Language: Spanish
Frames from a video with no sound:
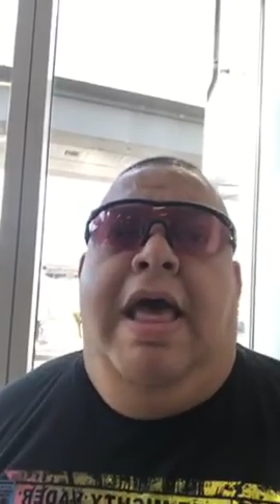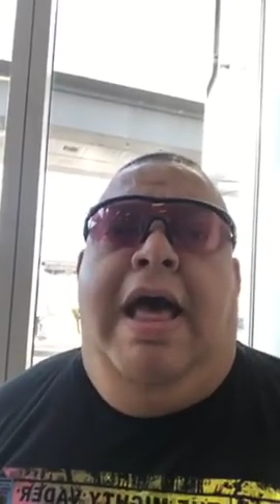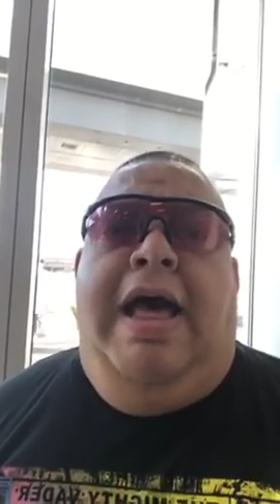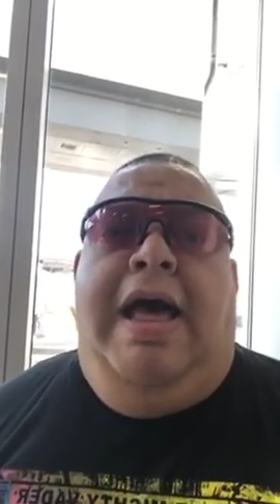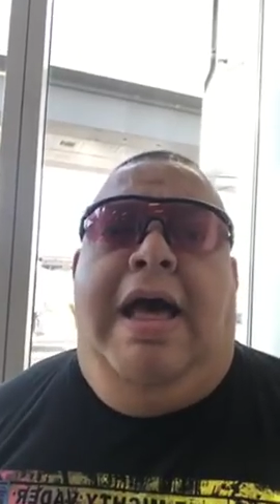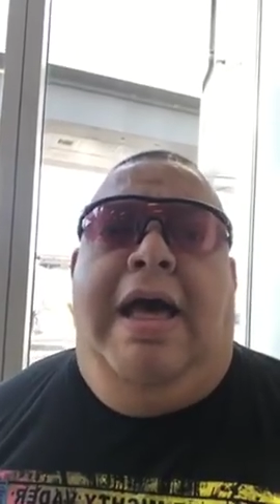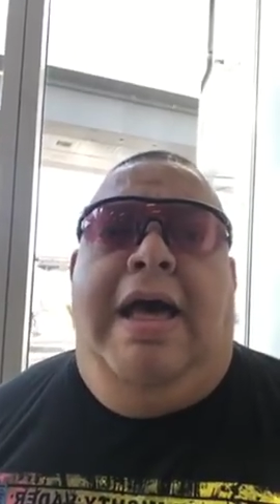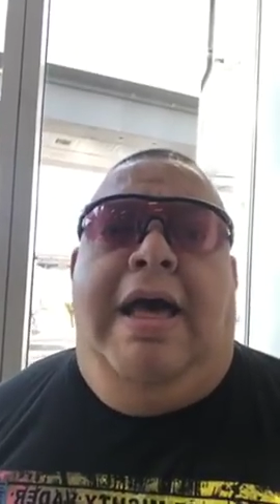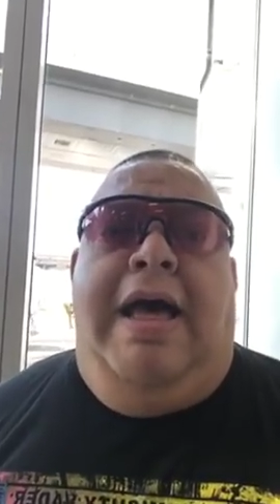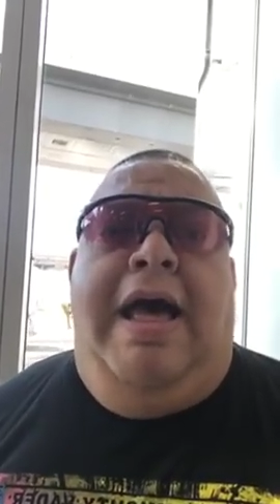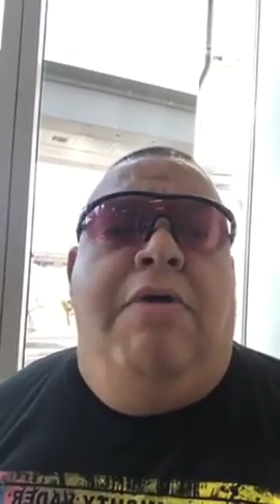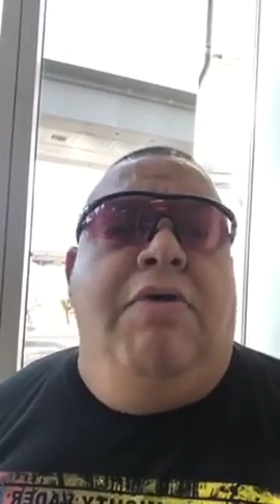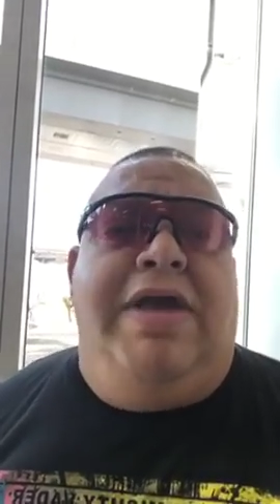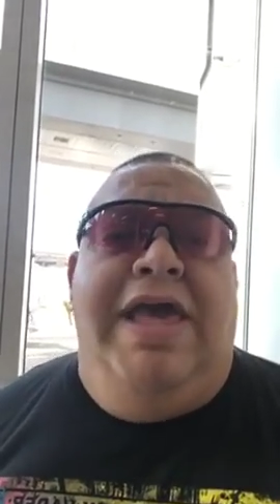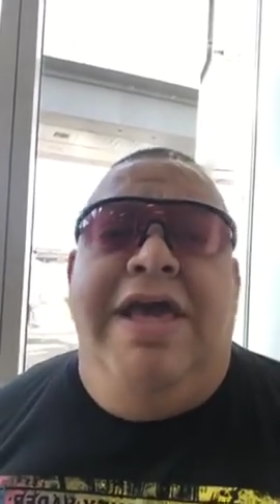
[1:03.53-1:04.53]
Ah,
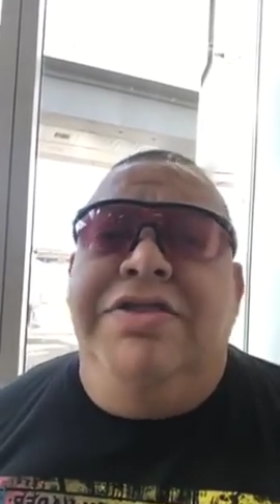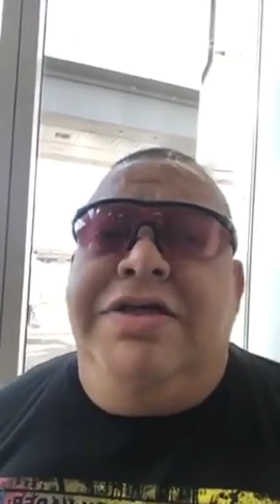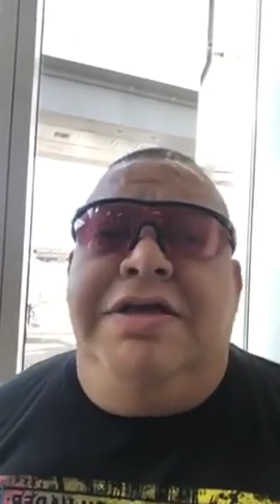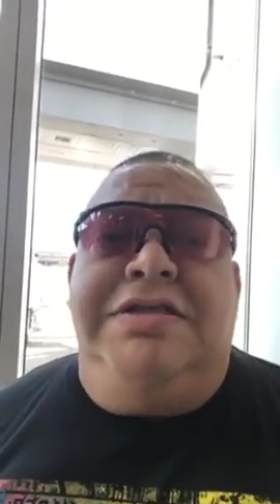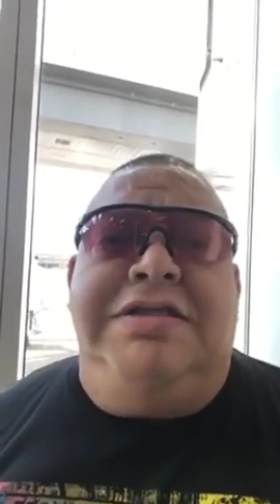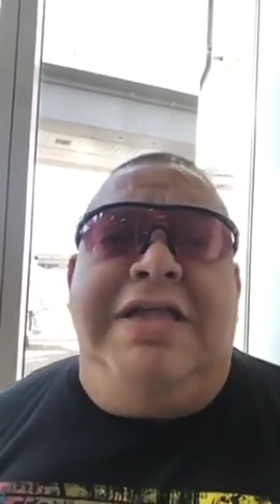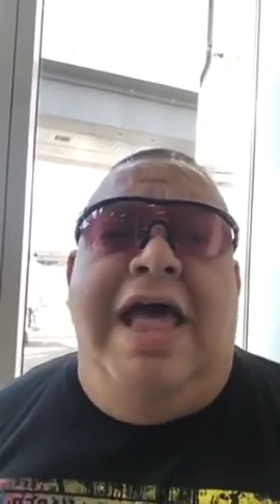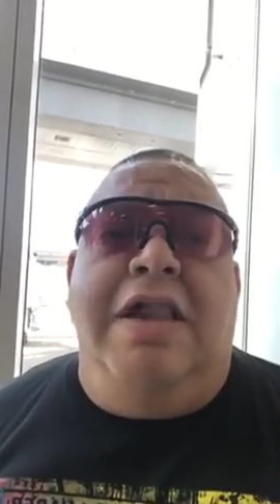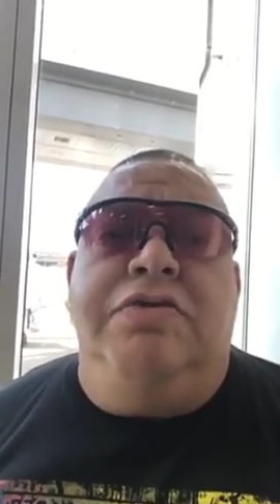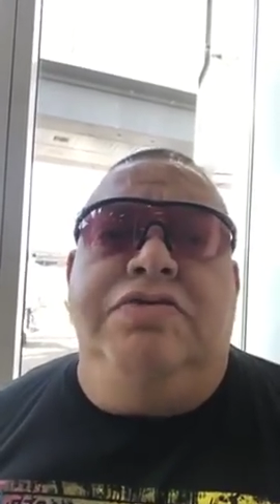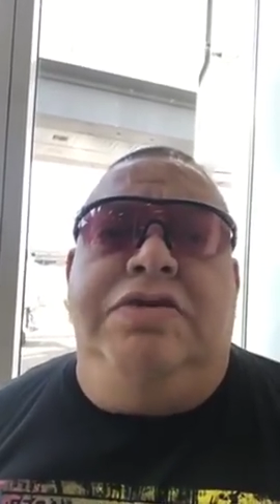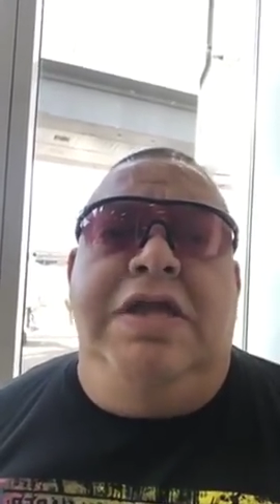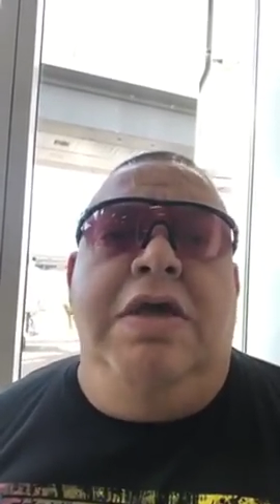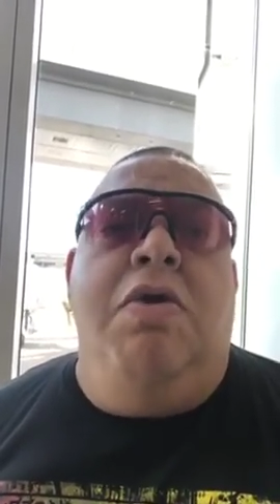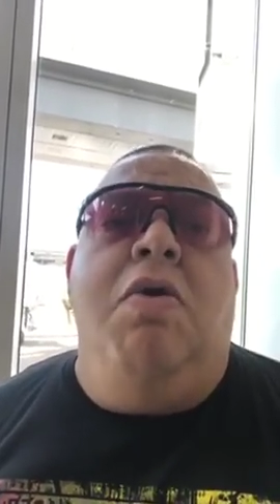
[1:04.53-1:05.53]
aunque AJ
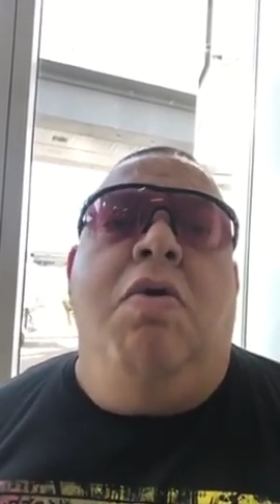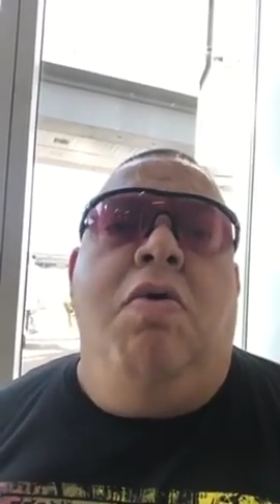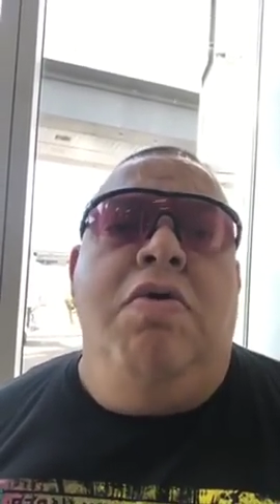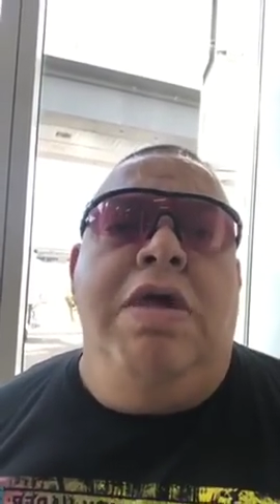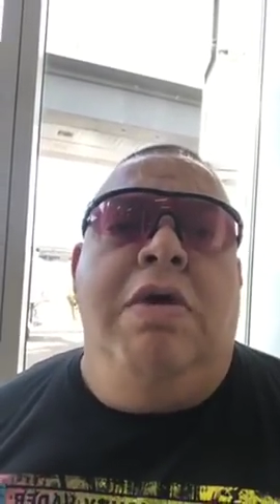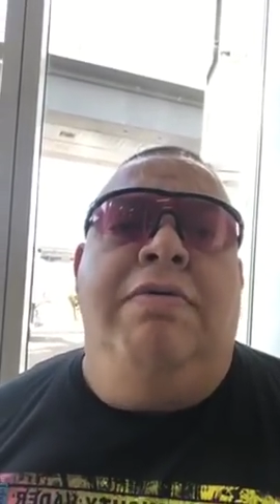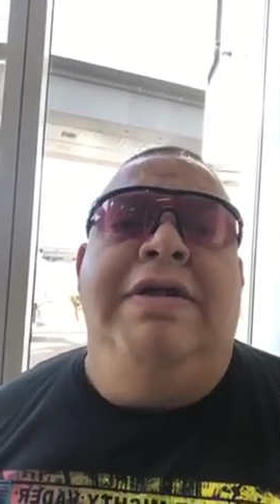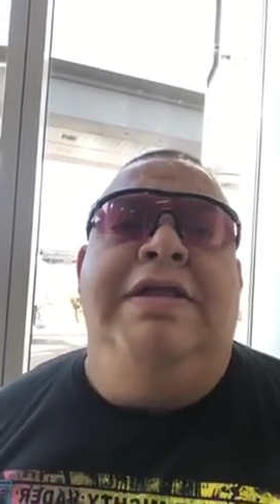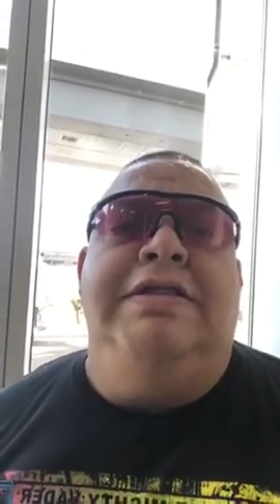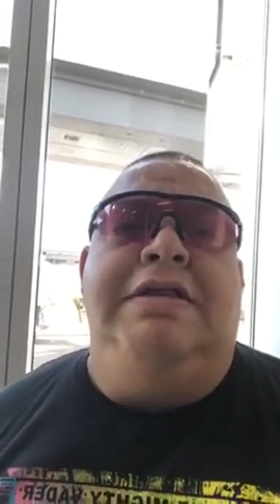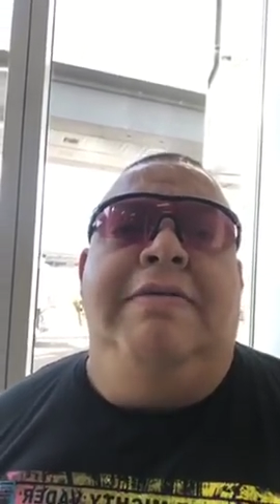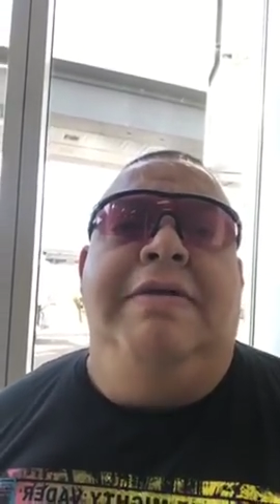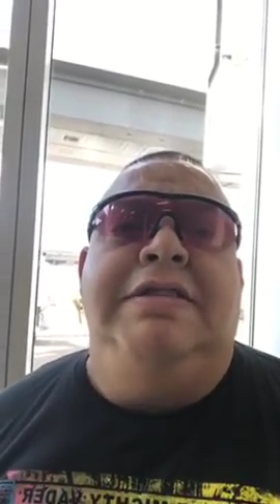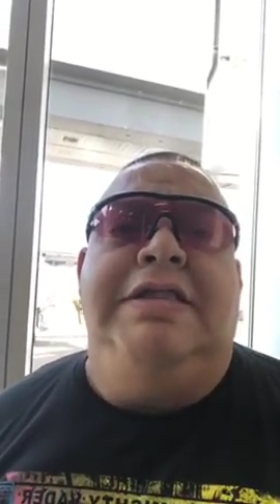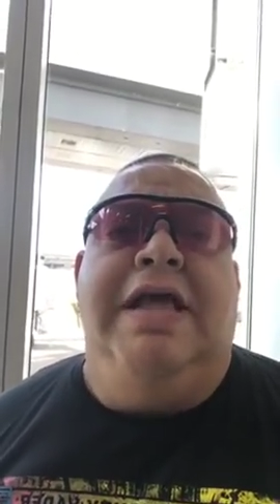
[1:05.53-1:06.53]
Styles dijo hoy en una
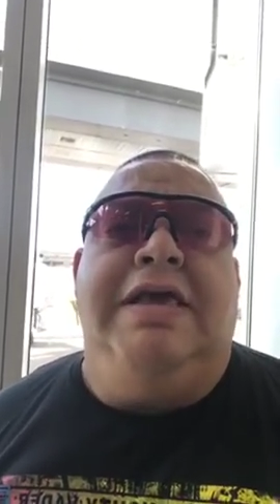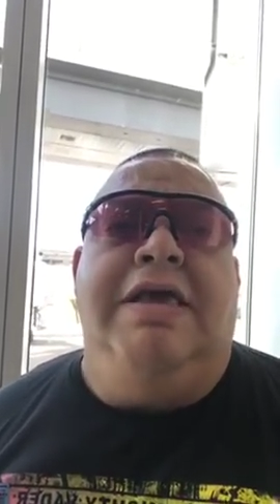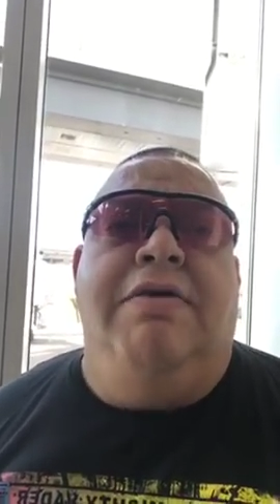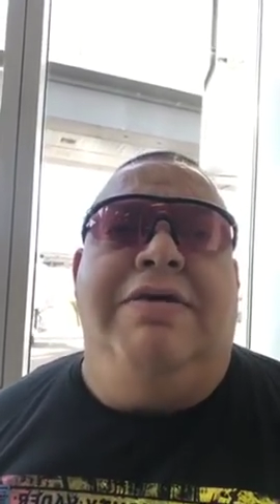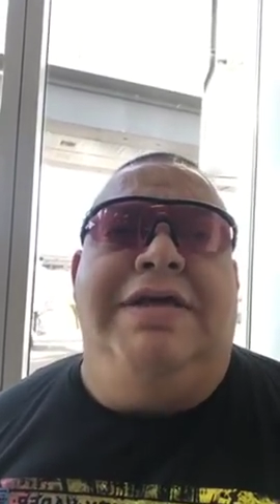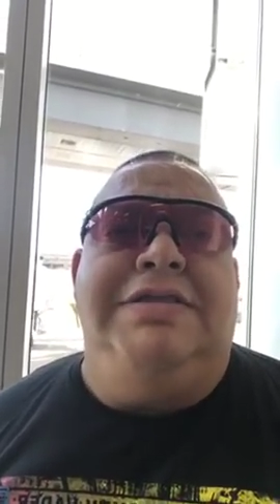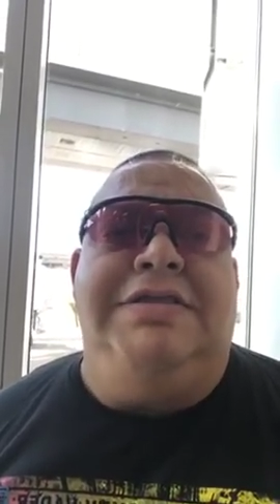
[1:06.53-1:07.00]
entrevista que aunque